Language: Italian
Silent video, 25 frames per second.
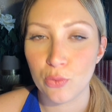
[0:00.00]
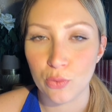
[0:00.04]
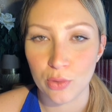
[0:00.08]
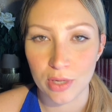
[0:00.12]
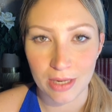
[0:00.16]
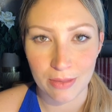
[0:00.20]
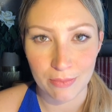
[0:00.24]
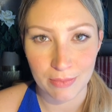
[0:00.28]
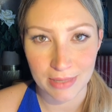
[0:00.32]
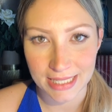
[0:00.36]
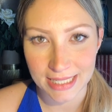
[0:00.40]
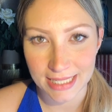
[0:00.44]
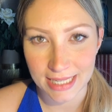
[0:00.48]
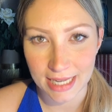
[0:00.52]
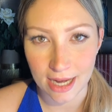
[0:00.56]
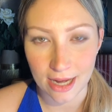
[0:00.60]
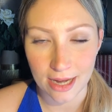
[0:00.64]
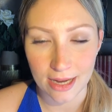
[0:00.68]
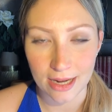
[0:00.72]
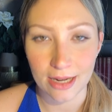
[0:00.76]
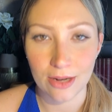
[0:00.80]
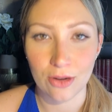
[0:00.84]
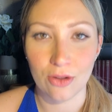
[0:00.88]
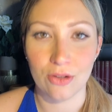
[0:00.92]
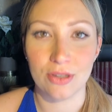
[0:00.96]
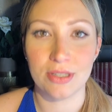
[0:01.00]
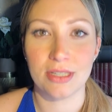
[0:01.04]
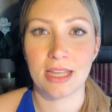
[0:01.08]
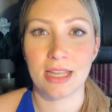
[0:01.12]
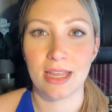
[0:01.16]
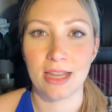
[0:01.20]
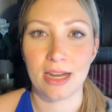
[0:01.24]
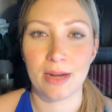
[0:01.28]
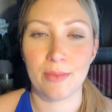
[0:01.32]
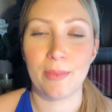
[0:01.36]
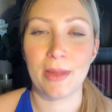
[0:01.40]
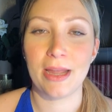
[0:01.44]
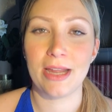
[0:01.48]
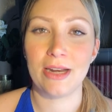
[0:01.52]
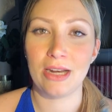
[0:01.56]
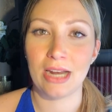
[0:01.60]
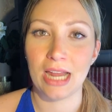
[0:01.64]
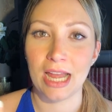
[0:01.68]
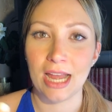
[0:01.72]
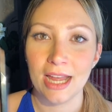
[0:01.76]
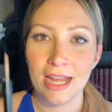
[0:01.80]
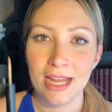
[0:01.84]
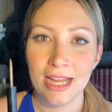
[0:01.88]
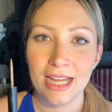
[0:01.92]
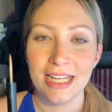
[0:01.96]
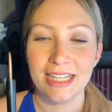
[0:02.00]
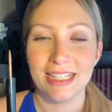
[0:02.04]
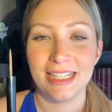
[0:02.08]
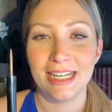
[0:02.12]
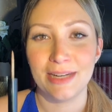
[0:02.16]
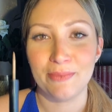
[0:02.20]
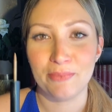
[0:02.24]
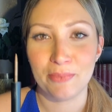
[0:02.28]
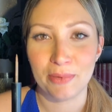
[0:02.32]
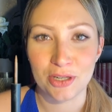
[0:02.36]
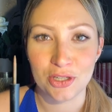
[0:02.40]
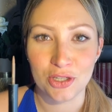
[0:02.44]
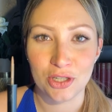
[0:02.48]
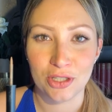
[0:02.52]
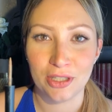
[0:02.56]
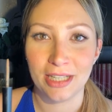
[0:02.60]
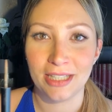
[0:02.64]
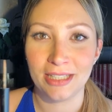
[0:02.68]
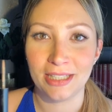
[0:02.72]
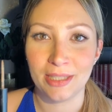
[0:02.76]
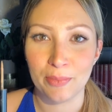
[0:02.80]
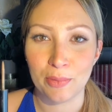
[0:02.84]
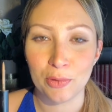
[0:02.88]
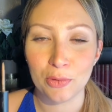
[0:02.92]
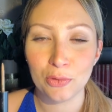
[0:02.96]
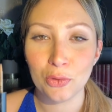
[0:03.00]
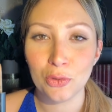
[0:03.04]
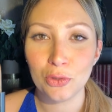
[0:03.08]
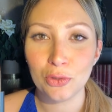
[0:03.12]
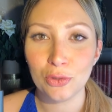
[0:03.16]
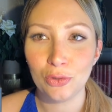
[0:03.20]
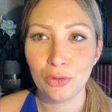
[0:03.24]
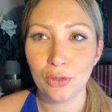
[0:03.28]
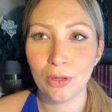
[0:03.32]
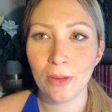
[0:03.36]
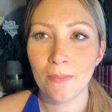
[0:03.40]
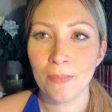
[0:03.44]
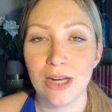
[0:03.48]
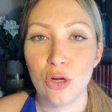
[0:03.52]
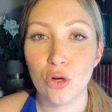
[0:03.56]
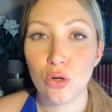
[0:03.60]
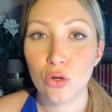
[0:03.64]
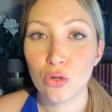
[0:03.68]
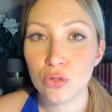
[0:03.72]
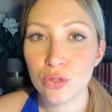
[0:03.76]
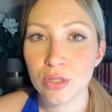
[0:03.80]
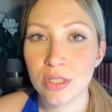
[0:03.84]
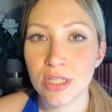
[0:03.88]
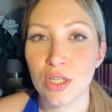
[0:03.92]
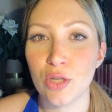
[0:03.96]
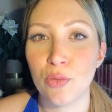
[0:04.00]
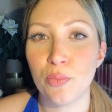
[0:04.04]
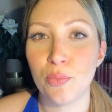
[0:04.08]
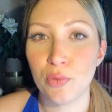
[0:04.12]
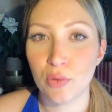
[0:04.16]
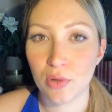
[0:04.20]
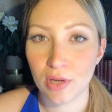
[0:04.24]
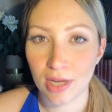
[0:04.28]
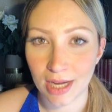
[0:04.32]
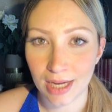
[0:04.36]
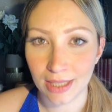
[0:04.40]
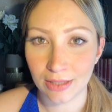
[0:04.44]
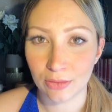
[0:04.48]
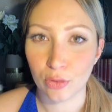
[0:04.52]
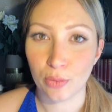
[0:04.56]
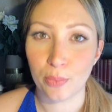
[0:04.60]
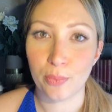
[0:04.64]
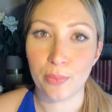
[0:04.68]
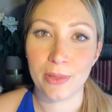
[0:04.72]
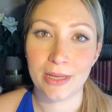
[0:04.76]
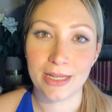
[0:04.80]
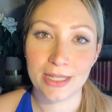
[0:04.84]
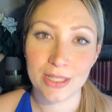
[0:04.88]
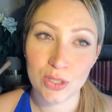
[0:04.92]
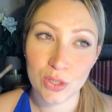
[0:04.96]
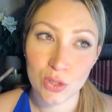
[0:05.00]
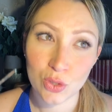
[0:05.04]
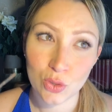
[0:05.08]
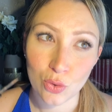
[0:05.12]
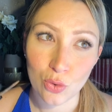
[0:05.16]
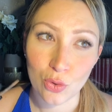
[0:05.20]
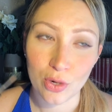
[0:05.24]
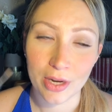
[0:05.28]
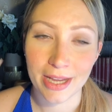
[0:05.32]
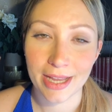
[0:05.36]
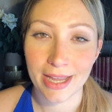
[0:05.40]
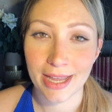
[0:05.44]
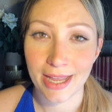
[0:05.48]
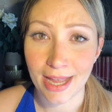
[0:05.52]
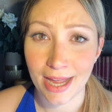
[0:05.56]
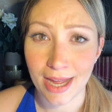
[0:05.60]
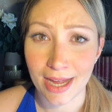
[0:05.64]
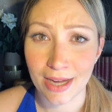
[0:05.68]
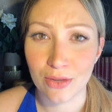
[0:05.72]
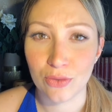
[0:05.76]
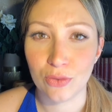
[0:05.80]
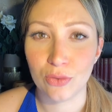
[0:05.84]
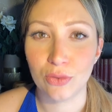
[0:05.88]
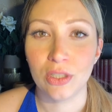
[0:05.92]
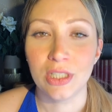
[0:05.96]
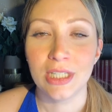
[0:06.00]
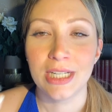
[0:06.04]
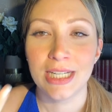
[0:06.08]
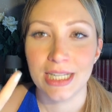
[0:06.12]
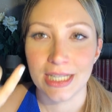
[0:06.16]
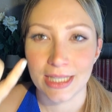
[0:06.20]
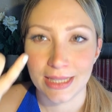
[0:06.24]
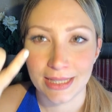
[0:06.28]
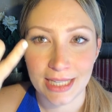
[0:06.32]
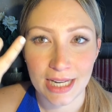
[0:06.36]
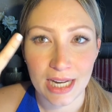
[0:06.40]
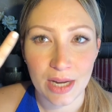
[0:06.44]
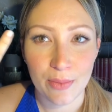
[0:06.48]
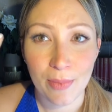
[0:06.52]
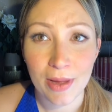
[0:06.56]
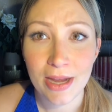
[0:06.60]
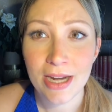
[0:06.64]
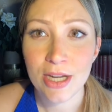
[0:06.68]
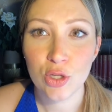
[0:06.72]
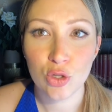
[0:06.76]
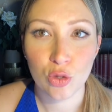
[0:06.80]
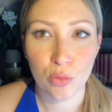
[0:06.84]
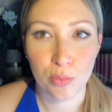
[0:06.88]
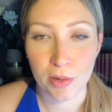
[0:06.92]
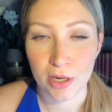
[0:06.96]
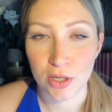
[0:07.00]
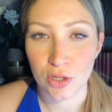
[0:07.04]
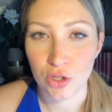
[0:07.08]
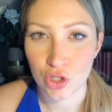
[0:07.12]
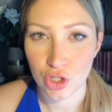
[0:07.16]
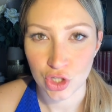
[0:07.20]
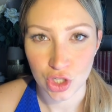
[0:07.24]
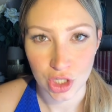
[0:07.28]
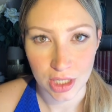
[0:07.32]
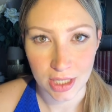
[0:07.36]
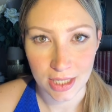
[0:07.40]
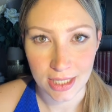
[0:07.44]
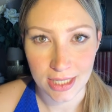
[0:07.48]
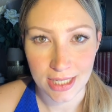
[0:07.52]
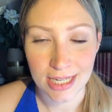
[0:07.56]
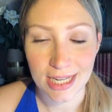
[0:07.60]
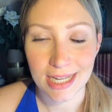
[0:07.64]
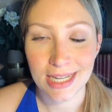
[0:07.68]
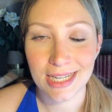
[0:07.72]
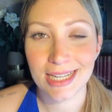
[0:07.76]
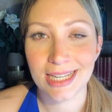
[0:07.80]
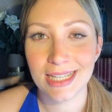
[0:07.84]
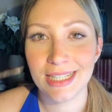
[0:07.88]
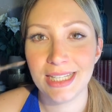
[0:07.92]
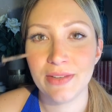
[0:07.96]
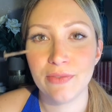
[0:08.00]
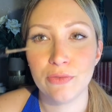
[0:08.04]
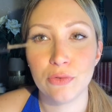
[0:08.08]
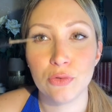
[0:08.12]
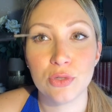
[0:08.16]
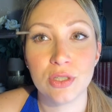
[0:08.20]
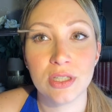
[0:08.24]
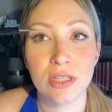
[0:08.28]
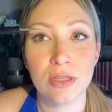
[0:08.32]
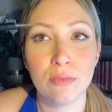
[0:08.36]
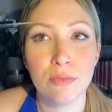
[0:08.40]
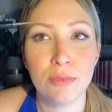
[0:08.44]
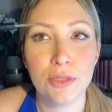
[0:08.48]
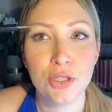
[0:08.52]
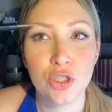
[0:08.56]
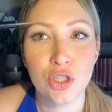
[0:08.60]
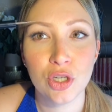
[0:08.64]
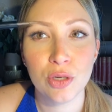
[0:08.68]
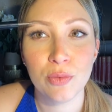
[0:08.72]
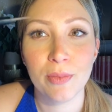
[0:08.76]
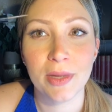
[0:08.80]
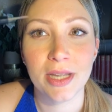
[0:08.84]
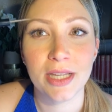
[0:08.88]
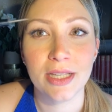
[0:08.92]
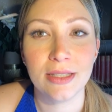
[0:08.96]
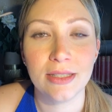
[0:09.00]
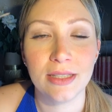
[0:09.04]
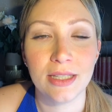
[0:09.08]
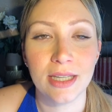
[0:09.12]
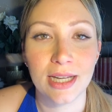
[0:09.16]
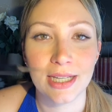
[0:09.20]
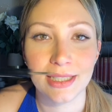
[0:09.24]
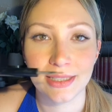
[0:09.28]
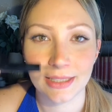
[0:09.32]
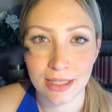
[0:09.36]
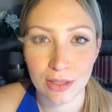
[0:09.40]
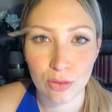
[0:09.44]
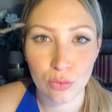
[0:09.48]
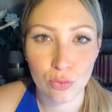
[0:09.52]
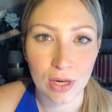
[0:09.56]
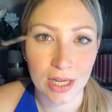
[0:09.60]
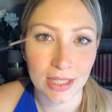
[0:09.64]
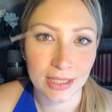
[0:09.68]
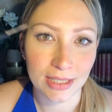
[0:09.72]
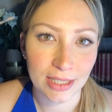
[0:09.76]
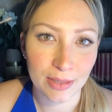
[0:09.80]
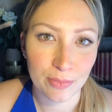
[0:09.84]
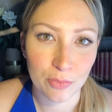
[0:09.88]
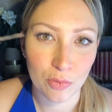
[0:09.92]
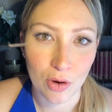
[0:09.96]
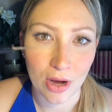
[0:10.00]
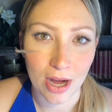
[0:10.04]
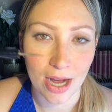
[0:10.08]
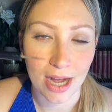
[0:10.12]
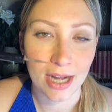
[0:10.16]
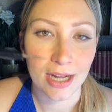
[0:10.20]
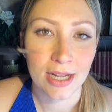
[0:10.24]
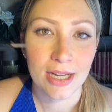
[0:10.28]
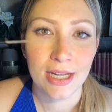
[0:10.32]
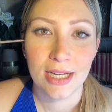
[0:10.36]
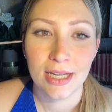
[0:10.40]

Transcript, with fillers: il mascara cosa che era bella nel precedente prodotto lo consiglio più che altro persone che hanno delle belle sopracciglia che devono semplicemente andare un attimo a,